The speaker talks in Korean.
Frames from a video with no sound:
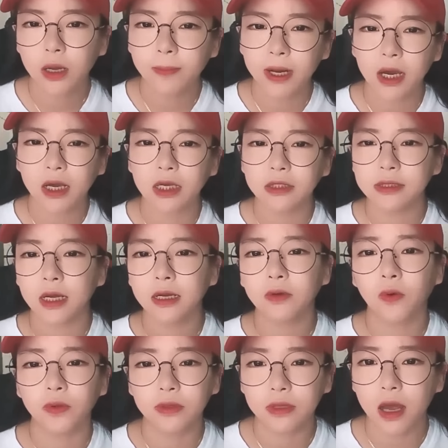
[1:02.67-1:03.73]
활발하게 잘
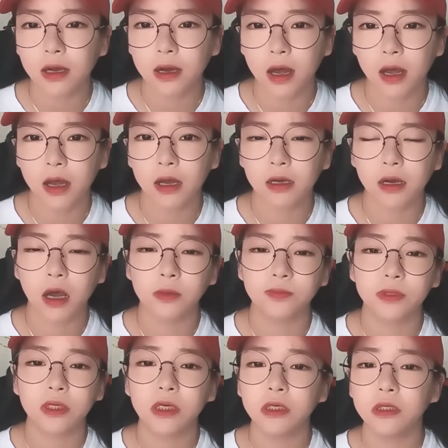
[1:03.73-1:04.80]
걷다가
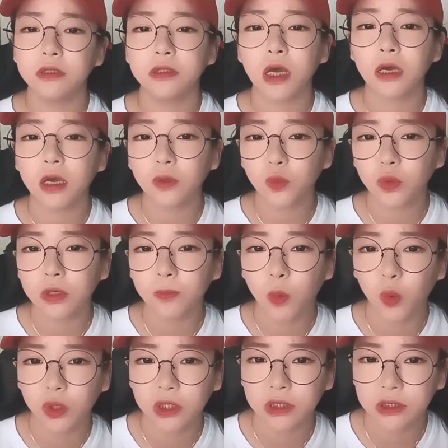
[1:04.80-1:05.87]
갑자기 이상 행동을
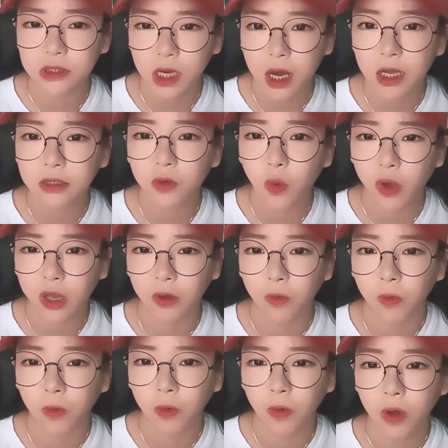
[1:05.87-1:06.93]
보이기 시작하는
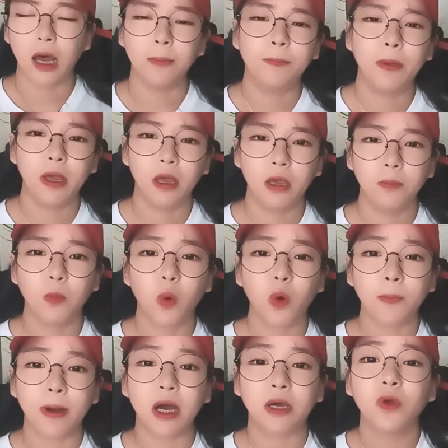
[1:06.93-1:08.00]
거예요. 앞에 뭐가
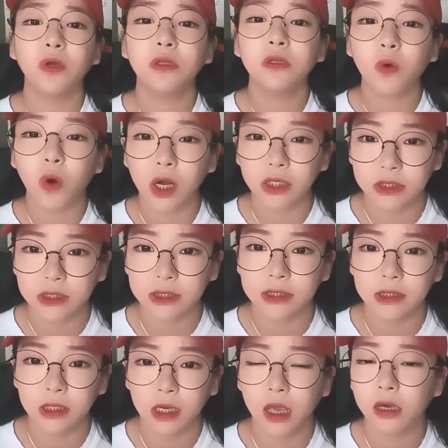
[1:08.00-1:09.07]
막혀 있는 것
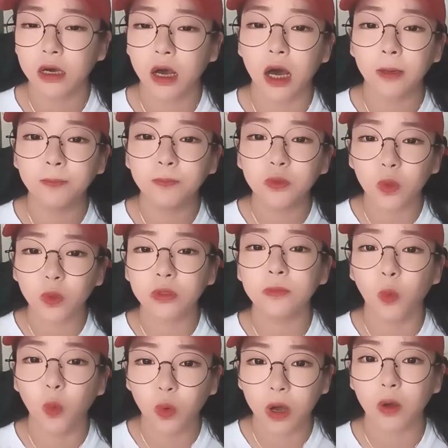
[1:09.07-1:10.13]
같이 애가 앞으로를
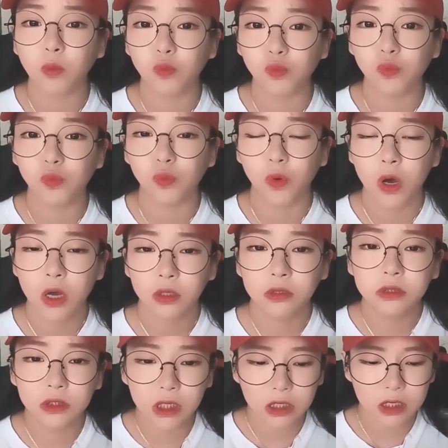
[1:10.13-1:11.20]
못 가고
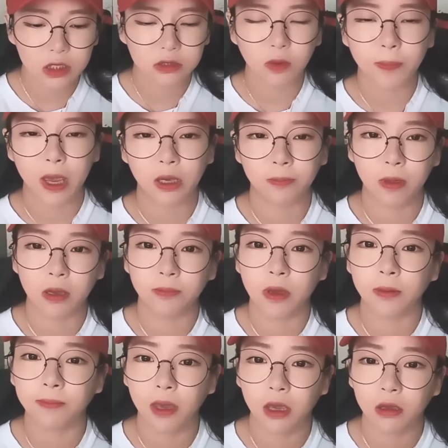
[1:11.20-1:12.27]
그 자리에서
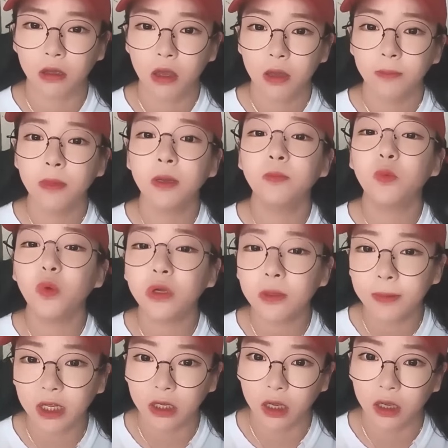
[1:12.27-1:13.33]
뱅뱅뱅뱅
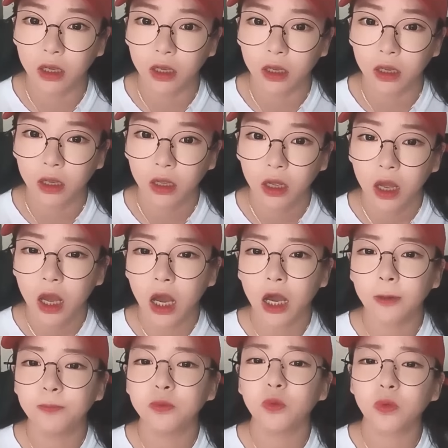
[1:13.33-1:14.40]
맴돌기만 해.
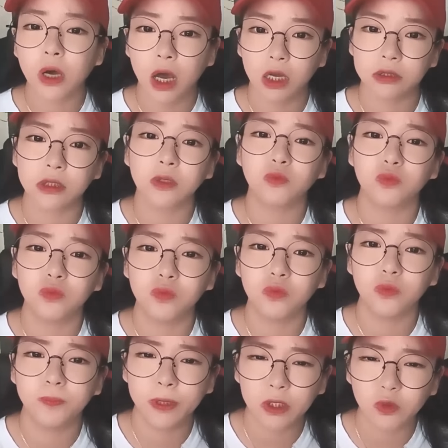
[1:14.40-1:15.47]
앞으로
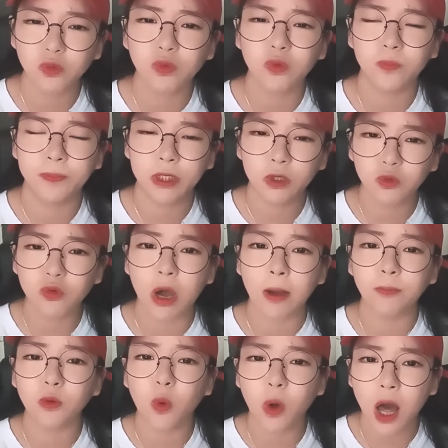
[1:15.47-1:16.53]
가자고 핑구 핑구
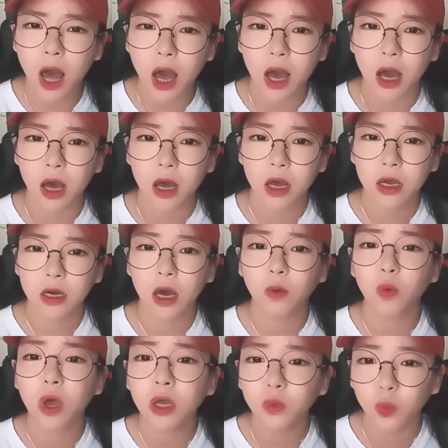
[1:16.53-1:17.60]
앞으로 가 라고
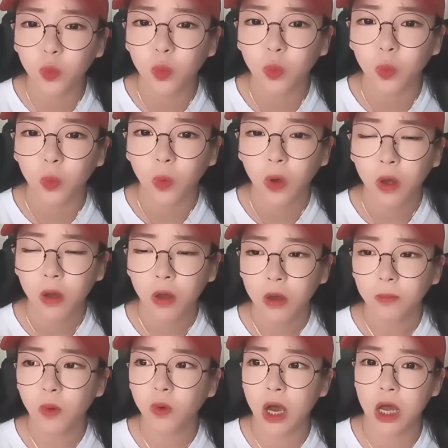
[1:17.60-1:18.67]
해도
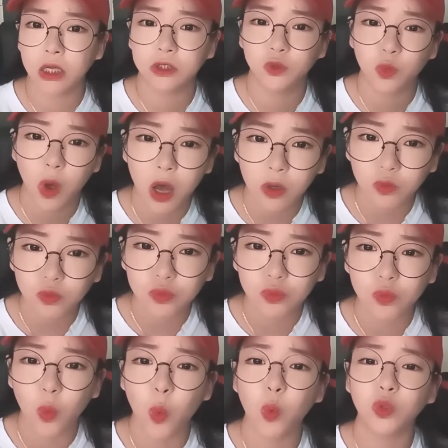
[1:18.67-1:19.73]
뭐 가지도
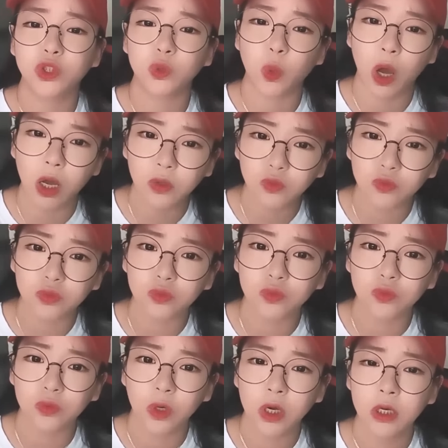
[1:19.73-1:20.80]
않고 오지도
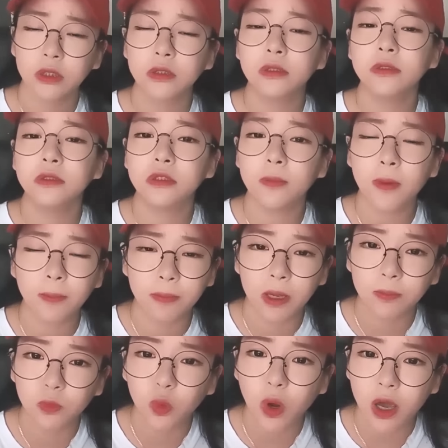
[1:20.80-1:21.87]
않고 근처만
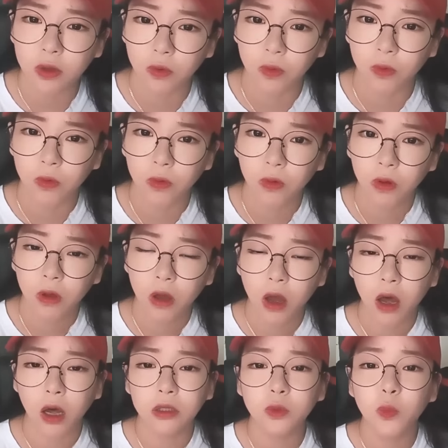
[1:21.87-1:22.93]
맴돌아요.
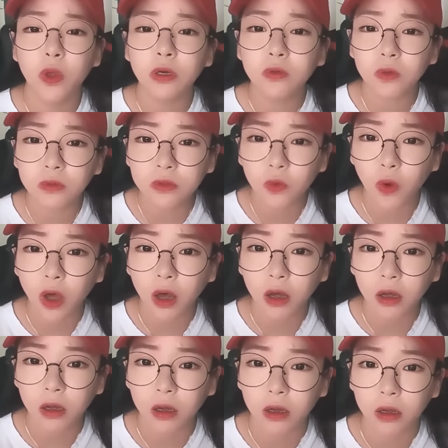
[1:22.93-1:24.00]
아니 왜 그러는
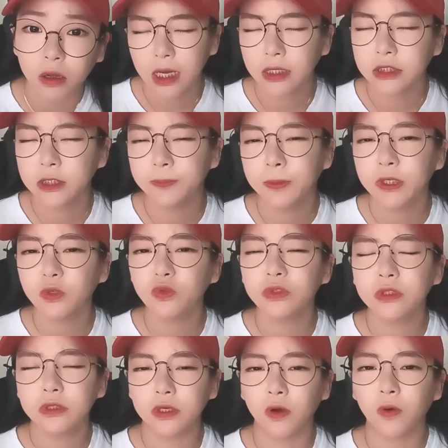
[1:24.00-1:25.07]
거야? 당시
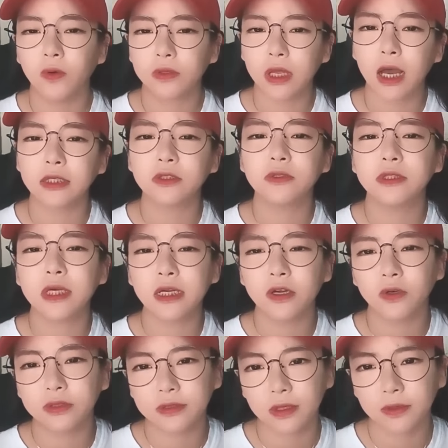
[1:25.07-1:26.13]
핑구는요
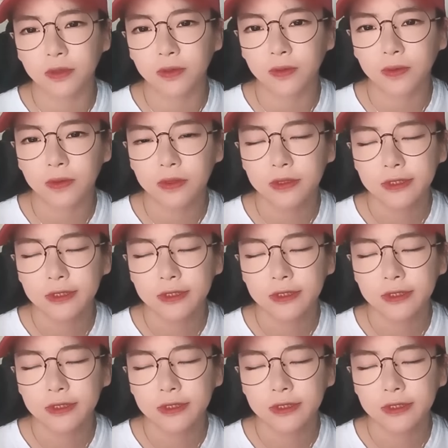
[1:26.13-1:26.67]
5살이었어요.